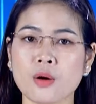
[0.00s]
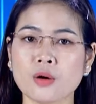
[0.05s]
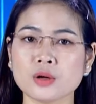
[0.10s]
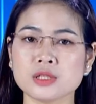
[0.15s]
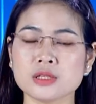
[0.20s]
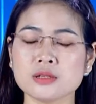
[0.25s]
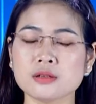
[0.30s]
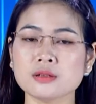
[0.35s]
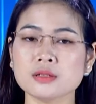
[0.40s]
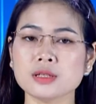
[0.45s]

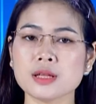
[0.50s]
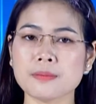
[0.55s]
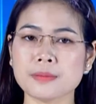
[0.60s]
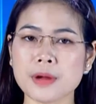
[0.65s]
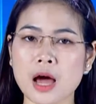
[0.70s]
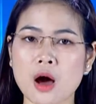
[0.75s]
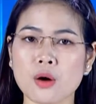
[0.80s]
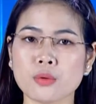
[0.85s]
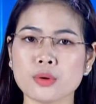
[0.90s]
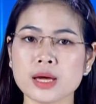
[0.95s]
Hội Chữ
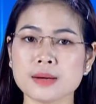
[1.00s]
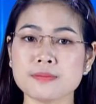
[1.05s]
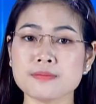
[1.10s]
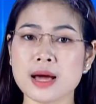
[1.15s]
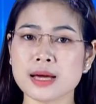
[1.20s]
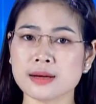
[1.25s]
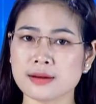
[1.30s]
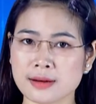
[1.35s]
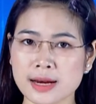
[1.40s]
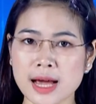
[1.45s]
Thập Đỏ huyện
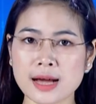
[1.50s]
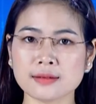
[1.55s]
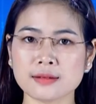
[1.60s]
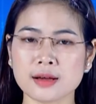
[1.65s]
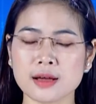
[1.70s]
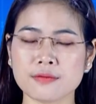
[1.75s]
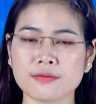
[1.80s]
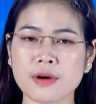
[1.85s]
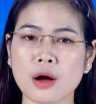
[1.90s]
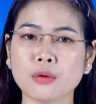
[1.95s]
M'Đrắk
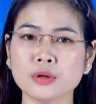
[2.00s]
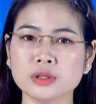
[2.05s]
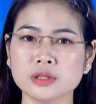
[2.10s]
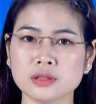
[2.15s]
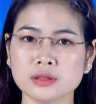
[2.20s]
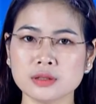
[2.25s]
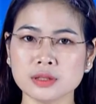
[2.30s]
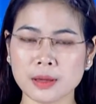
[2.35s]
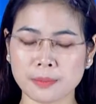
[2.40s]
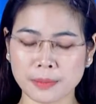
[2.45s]
và Hội
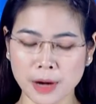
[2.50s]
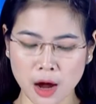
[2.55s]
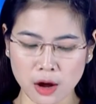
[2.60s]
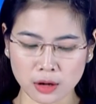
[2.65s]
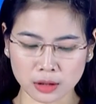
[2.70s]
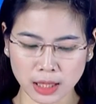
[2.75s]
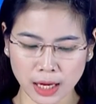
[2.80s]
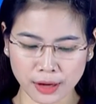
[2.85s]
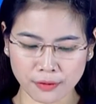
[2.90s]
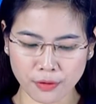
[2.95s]
Chữ Thập
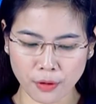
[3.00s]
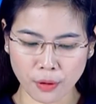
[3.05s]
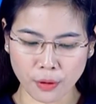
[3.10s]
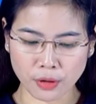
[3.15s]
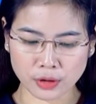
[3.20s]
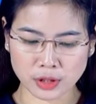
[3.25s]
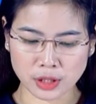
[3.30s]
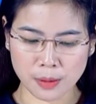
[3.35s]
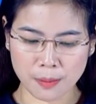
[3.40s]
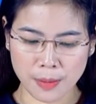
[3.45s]
Đỏ thành phố
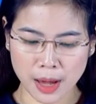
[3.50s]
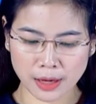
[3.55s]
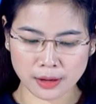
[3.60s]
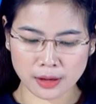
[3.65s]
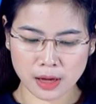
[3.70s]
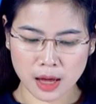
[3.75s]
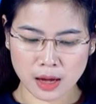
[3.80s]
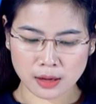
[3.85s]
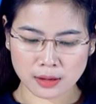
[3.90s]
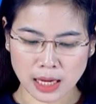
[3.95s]
Hồ Chí
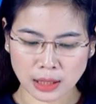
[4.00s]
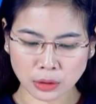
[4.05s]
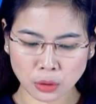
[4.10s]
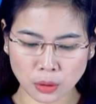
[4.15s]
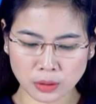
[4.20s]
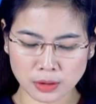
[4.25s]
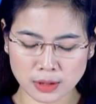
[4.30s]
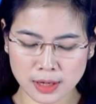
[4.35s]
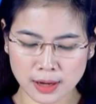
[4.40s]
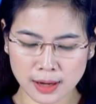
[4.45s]
Minh đã
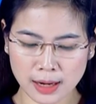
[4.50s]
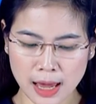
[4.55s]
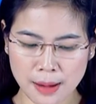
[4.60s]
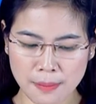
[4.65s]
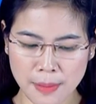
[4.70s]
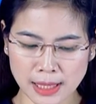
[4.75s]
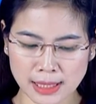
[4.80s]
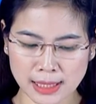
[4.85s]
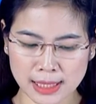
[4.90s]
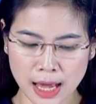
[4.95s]
tổ chức
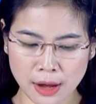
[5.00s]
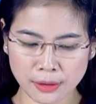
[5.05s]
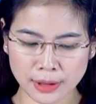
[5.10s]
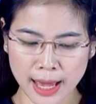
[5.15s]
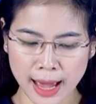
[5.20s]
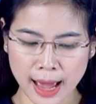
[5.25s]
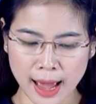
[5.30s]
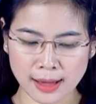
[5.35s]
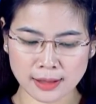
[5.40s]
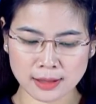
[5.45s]
lễ bàn giao
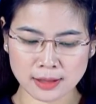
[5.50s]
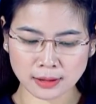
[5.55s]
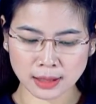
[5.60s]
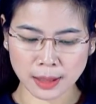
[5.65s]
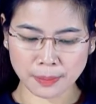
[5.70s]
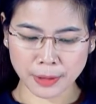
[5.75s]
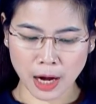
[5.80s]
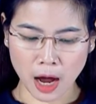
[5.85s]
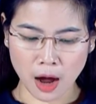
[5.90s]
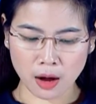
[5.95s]
nhà Chữ
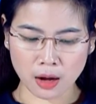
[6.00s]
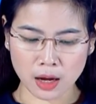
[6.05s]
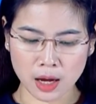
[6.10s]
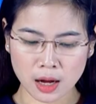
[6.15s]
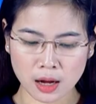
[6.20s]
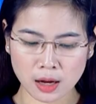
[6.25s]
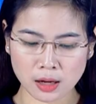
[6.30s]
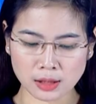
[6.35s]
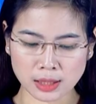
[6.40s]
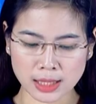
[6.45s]
Thập Đỏ
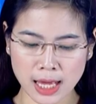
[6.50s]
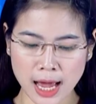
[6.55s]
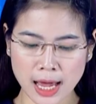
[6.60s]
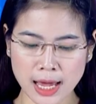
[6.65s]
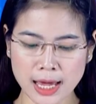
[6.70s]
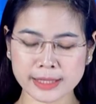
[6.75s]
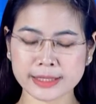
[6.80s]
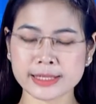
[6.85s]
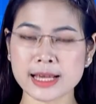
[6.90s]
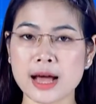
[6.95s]
ở
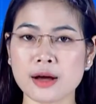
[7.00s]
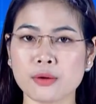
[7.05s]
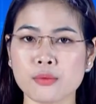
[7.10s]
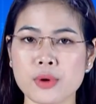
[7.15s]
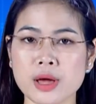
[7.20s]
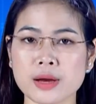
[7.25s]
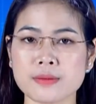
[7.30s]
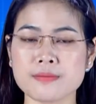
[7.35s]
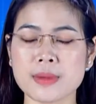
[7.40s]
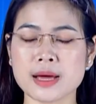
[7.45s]
xã Ea Trang,
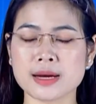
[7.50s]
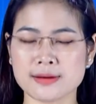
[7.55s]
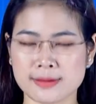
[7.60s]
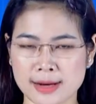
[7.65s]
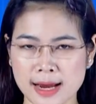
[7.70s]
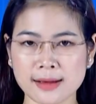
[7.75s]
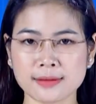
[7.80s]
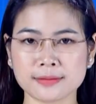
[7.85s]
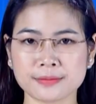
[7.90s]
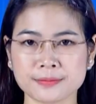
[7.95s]
huyện
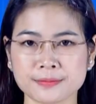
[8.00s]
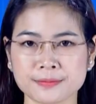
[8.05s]
M'Đrắk.